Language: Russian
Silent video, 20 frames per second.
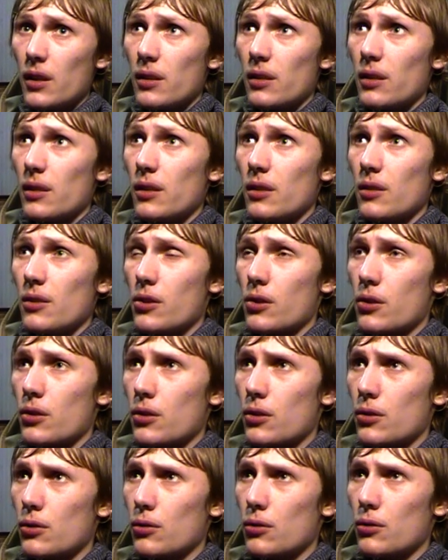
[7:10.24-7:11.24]
И
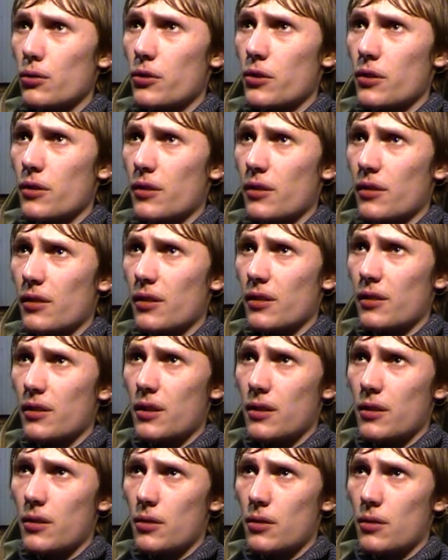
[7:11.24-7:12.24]
что хочется
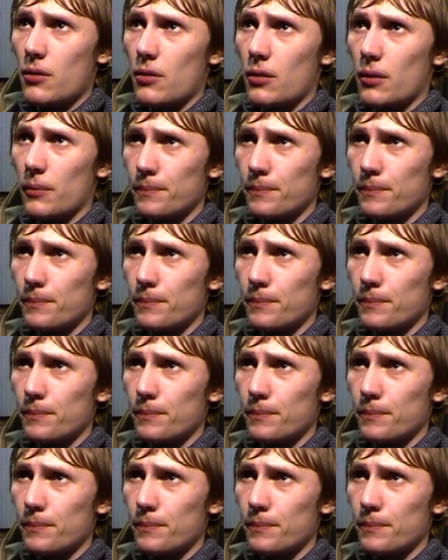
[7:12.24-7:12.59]
сказать еще?